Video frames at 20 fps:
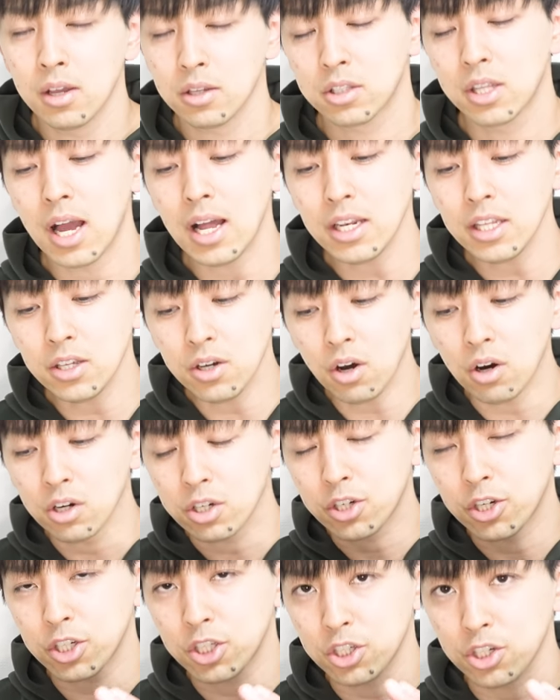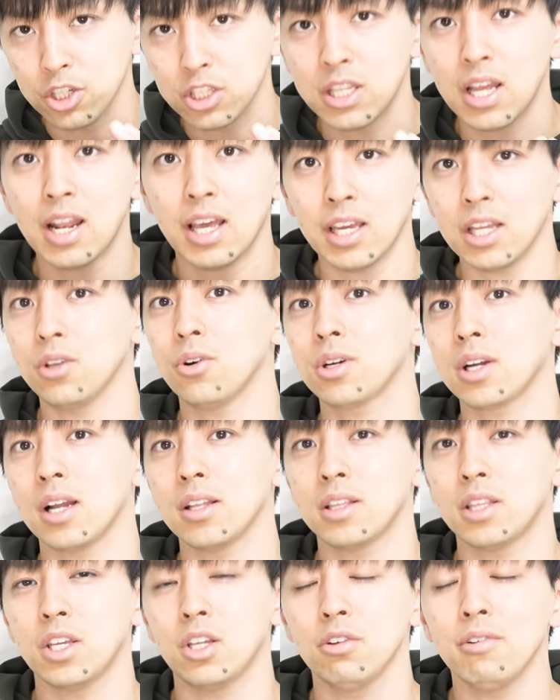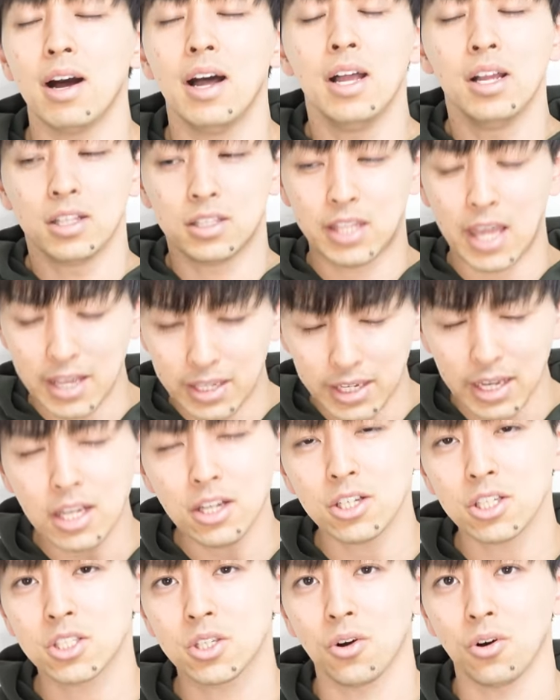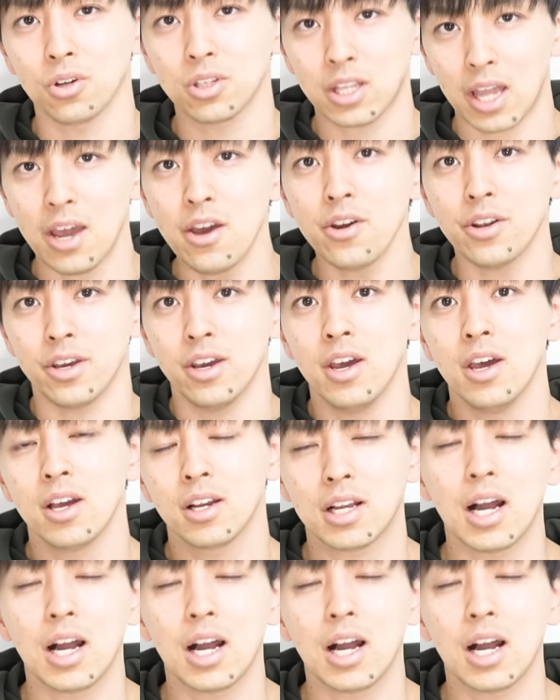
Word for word: 何を復習したらいいのかっていうのは、できる人を頼る。